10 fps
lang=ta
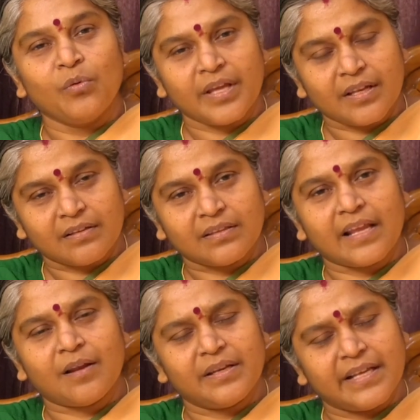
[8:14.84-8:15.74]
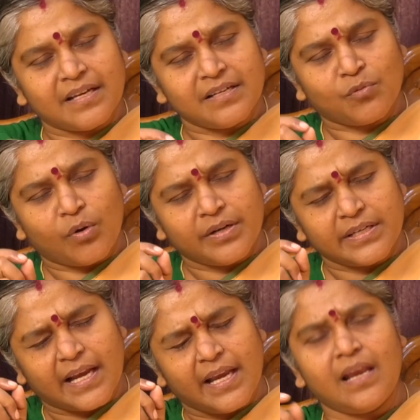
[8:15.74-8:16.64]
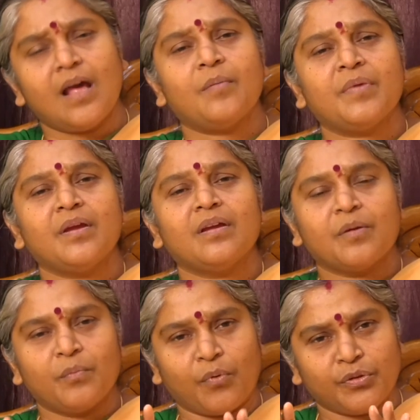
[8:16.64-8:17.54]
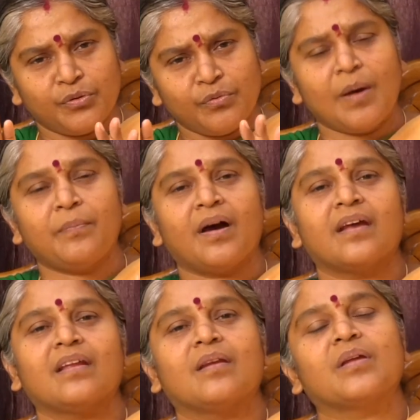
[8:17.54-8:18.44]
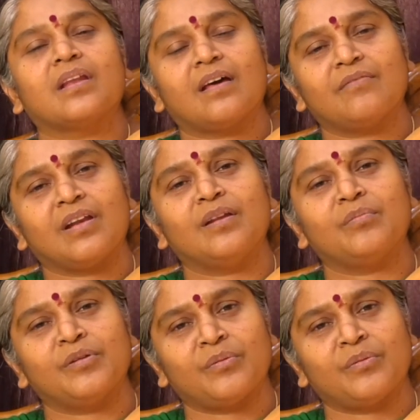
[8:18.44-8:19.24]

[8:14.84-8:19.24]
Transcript: உயிர் திரள் என் ஒன் எல்லாமே பொதுவா பாரு என்கிறார் வள்ளல்